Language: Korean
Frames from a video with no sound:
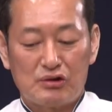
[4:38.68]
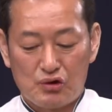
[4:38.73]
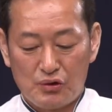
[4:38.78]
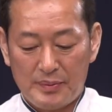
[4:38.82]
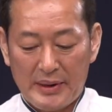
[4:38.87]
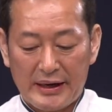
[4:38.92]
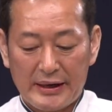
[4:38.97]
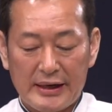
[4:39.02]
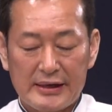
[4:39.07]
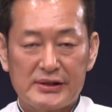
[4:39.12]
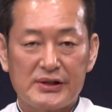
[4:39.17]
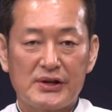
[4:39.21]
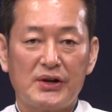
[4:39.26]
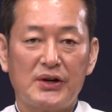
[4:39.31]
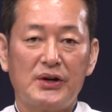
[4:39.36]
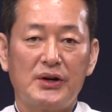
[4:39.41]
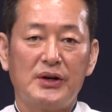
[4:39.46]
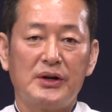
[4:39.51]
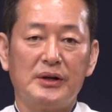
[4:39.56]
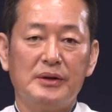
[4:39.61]

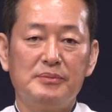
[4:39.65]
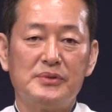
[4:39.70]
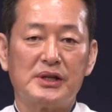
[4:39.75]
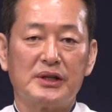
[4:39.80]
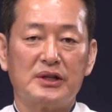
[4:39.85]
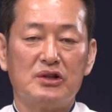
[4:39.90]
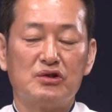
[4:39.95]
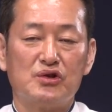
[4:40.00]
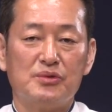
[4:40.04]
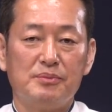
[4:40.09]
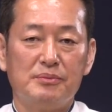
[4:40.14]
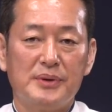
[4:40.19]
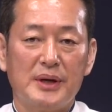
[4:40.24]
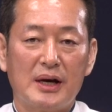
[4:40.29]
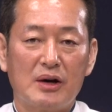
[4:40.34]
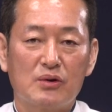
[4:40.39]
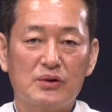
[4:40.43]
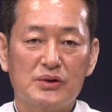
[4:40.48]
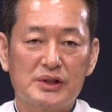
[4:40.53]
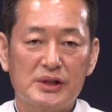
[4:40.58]
주방에서 음식을
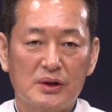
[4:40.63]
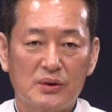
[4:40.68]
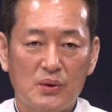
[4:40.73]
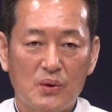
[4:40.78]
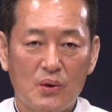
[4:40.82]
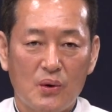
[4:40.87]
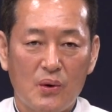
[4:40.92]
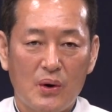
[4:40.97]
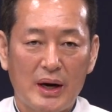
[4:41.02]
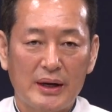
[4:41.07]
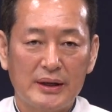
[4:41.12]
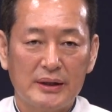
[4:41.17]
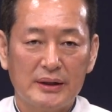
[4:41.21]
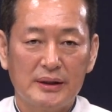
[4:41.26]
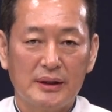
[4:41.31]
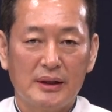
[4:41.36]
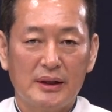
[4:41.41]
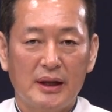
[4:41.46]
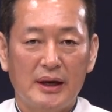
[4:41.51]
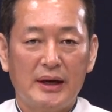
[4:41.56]
준비하고 씻고
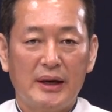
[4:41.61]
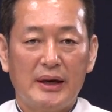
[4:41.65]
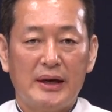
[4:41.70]
하는